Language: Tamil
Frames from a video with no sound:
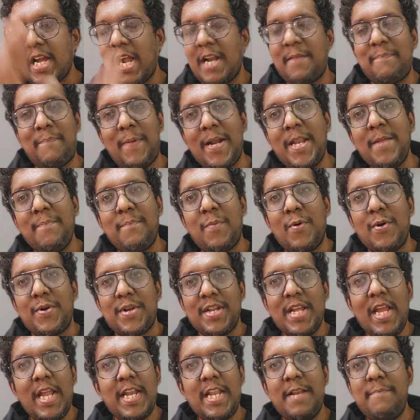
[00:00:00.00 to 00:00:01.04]
கட் பண்ணி போட்டு
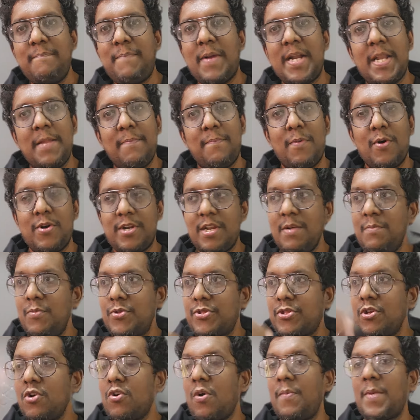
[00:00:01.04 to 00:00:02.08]
எடிட் பண்ணி போட்டு
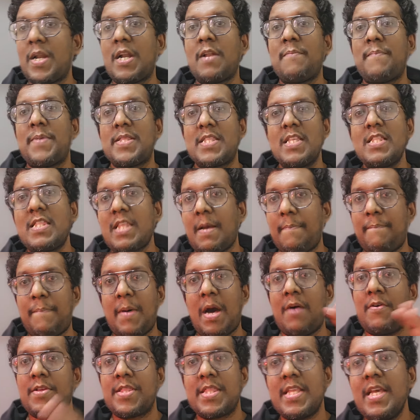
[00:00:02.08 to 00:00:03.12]
முத்துக்குமரனை பத்தி தப்பா
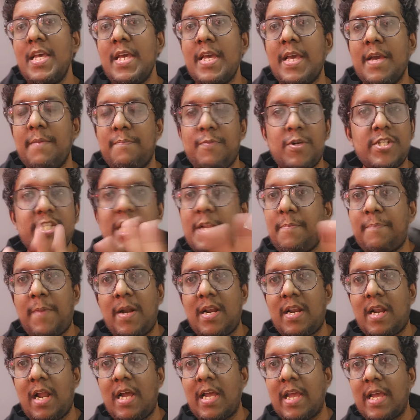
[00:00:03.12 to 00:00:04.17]
வந்து ப்ரொஜெக்ட்
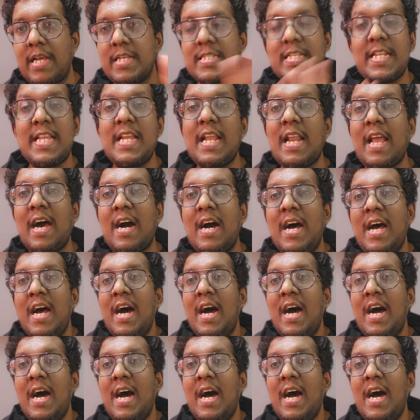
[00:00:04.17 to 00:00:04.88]
பண்றாங்க சரிங்களா